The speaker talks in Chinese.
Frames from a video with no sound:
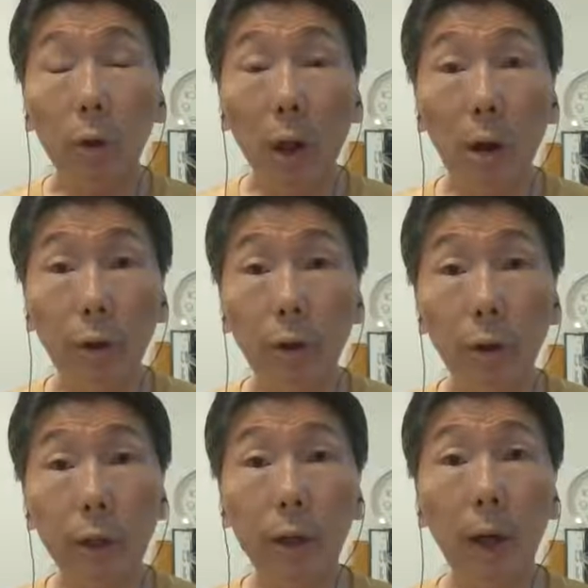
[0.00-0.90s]
我到横
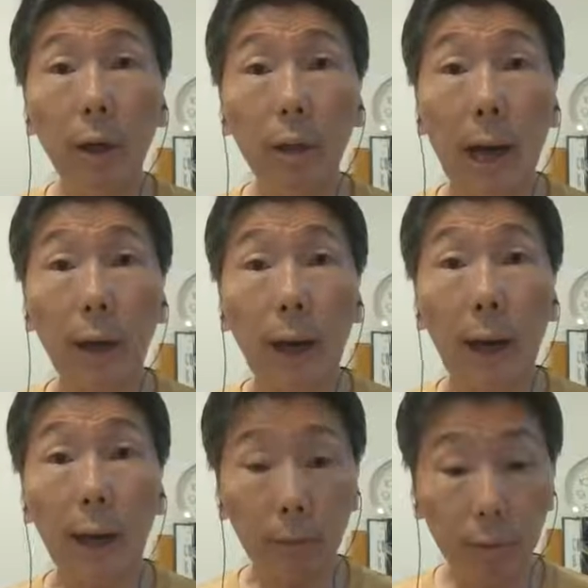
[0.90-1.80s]
村机场的塔
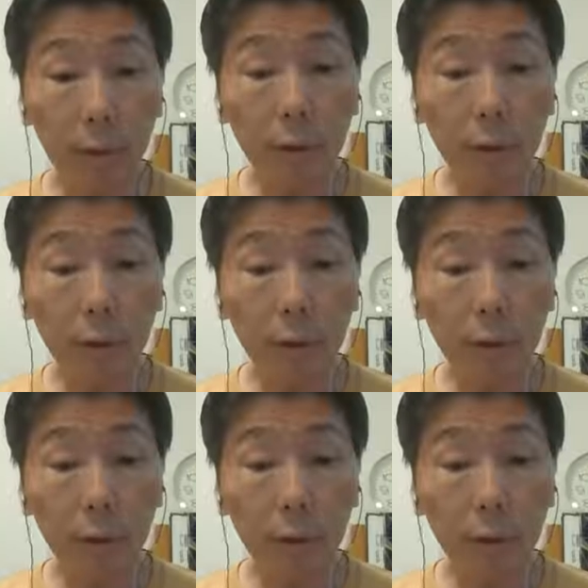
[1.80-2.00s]
台。